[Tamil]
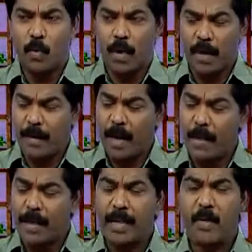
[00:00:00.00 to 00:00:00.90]

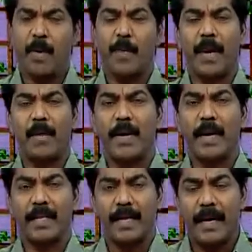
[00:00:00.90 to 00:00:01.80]
உணவில்லாமல் இருந்தால் கூட
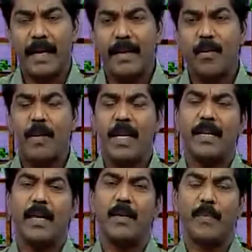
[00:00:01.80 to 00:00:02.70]
பரவாயில்லை தண்ணீரும் இல்லை
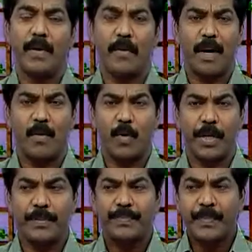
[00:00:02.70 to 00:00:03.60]
என்றால் எப்படி வாழ
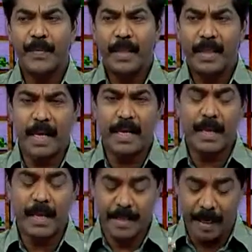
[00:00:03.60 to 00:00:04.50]
முடியும்
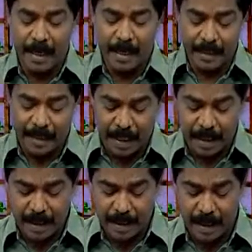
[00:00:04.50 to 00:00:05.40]
தண்ணீரை தேடின அந்த
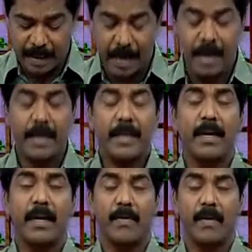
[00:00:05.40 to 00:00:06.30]
ஜனங்களுக்கு தண்ணீர்
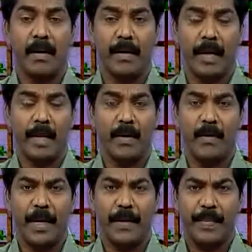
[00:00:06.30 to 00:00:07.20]
கிடையவில்லை
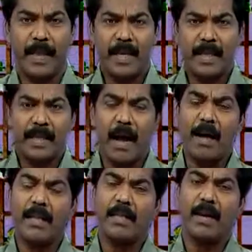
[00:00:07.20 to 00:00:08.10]
கிடைக்கவில்லை
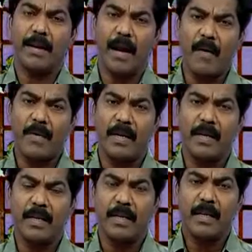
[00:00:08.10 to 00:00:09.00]
தாகத்தினால்
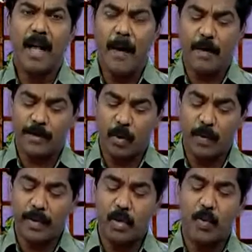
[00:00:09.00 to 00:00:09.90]
நாவரண்டு அப்படி
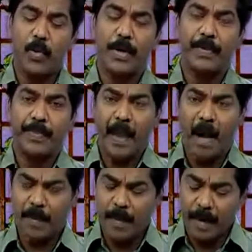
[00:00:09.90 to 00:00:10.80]
சோர்வுற்று போய்
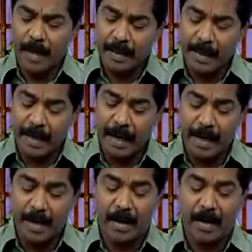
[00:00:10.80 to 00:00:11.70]
அவ்விதமாக தேடி
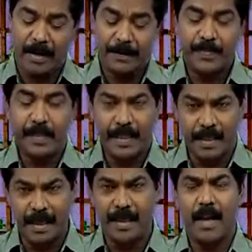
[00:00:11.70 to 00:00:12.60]
அலைகிறார்கள்
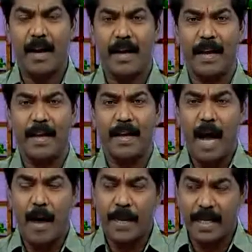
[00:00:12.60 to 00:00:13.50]
இறுதியாக
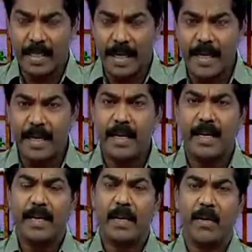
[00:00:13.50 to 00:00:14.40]
அவர்கள் தண்ணீர்
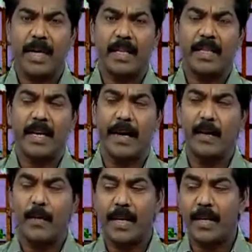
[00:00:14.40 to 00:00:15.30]
இருக்கின்ற ஒரு இடத்தை
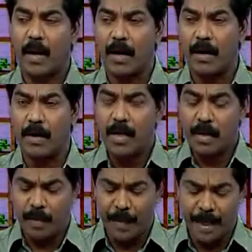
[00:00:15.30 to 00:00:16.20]
கண்டுபிடிக்கிறார்கள்
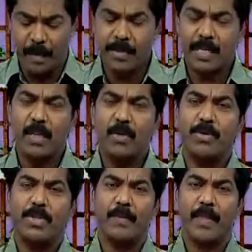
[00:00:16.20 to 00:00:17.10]
மிகவும்
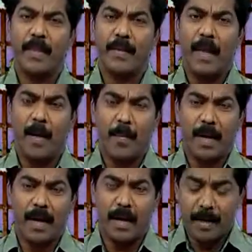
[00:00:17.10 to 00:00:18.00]
சந்தோஷம்
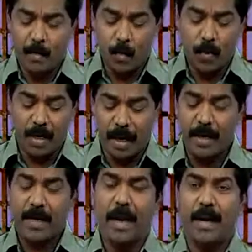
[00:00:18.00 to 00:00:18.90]
அப்பாடா மூன்று
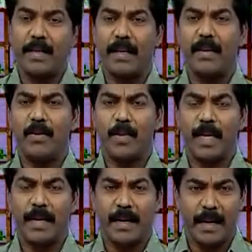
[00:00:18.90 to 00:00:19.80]
நாட்களாக தேடினும்
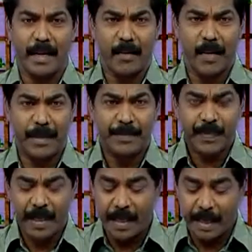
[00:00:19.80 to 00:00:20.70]
தண்ணீர் கிடைக்கவில்லை
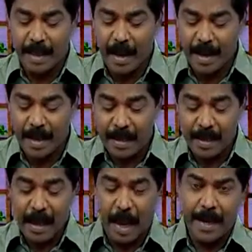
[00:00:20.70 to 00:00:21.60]
இறுதியாக
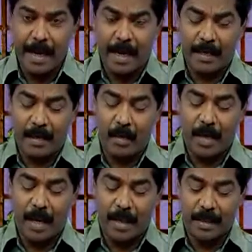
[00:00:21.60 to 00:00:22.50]
அங்கே கர்த்தர் ஒரு
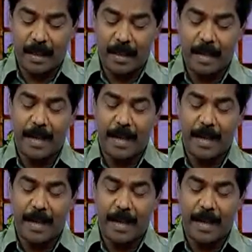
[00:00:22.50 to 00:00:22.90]
நல்ல தண்ணீர்